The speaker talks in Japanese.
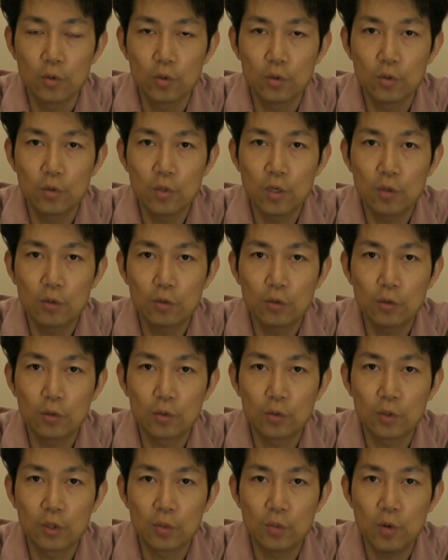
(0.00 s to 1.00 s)
動画を撮
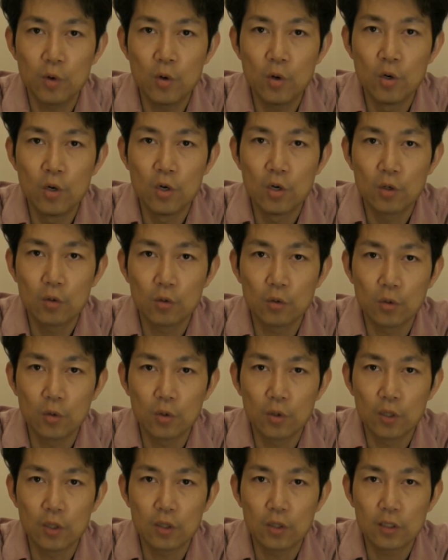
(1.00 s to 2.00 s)
るときもこ
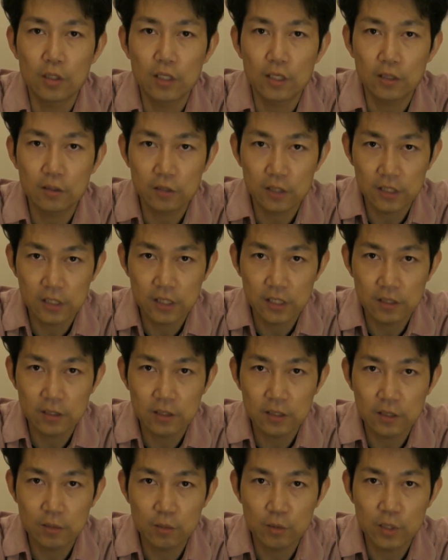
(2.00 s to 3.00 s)
の Galaxy
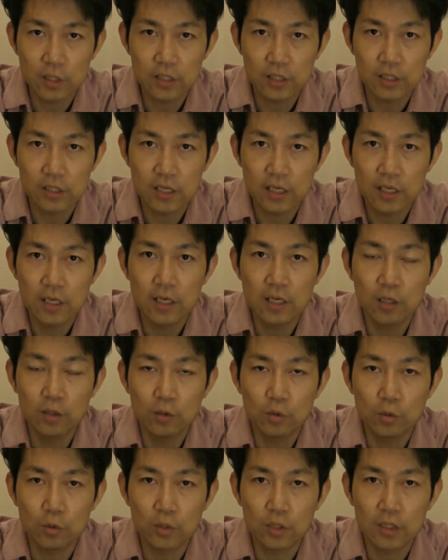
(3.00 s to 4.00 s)
S7 Edge で
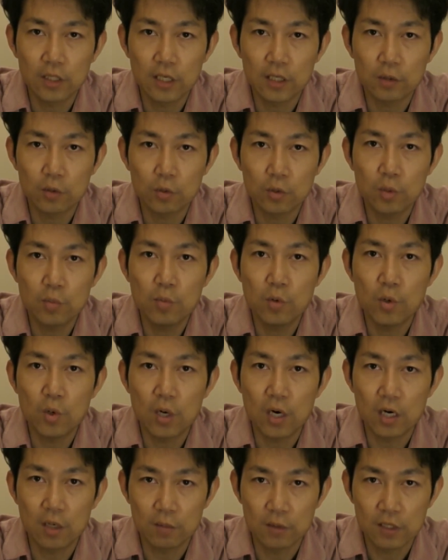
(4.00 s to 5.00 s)
撮ってた時も
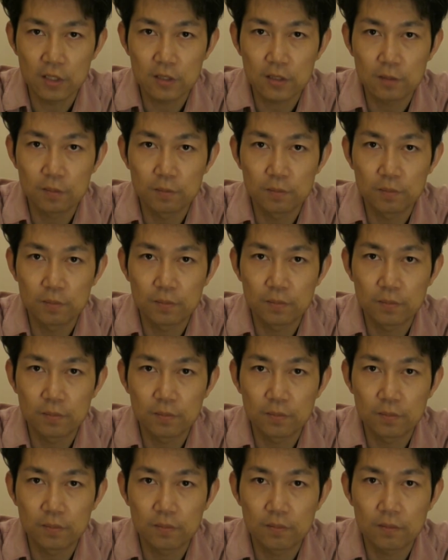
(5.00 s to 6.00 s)
あります。
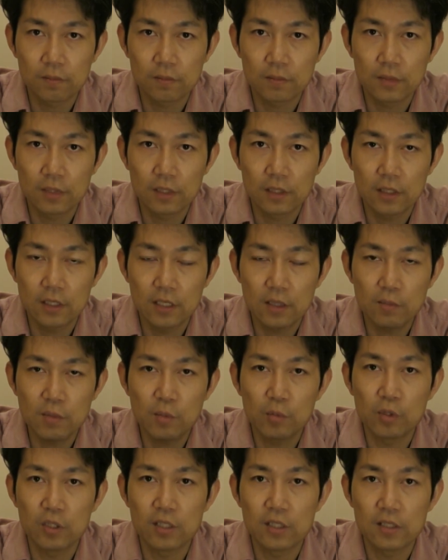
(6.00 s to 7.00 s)
で、今
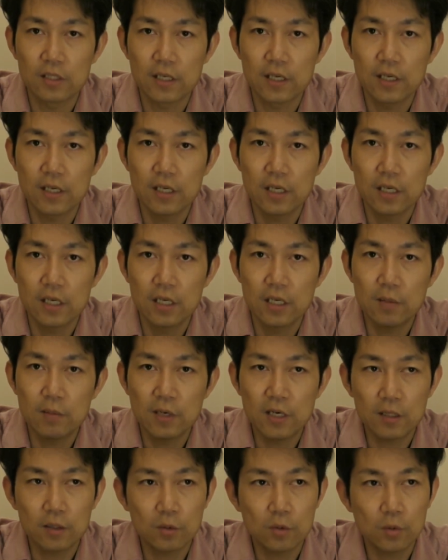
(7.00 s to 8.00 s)
もですね、
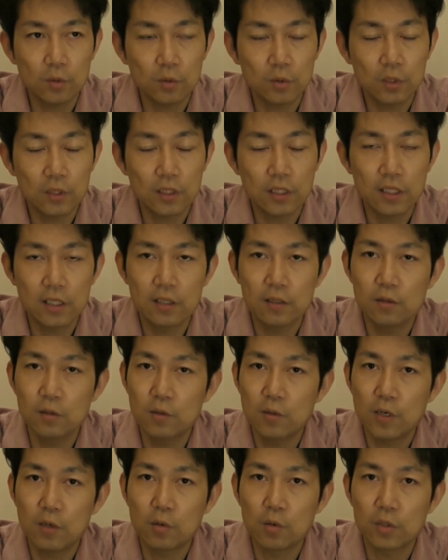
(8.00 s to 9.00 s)
今撮っている
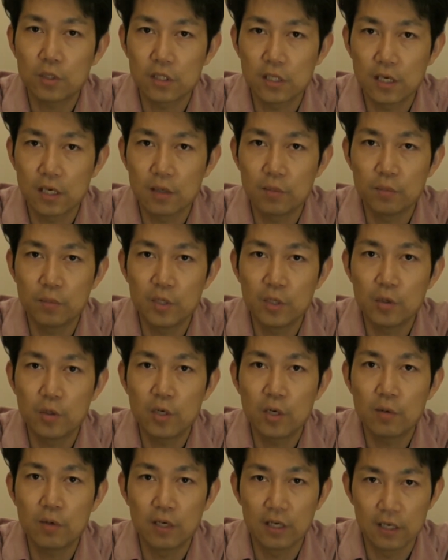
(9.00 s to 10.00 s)
のはこちら
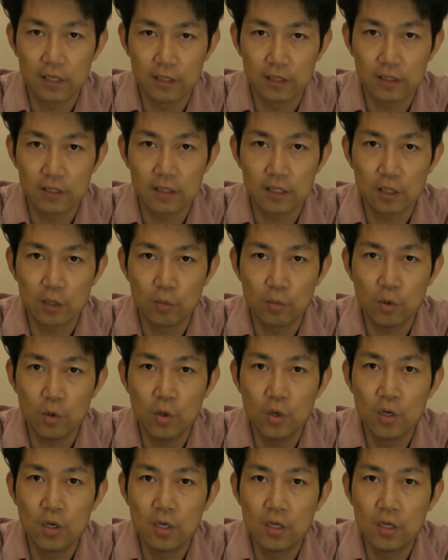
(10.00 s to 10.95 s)
ビデオカメラなんですけども、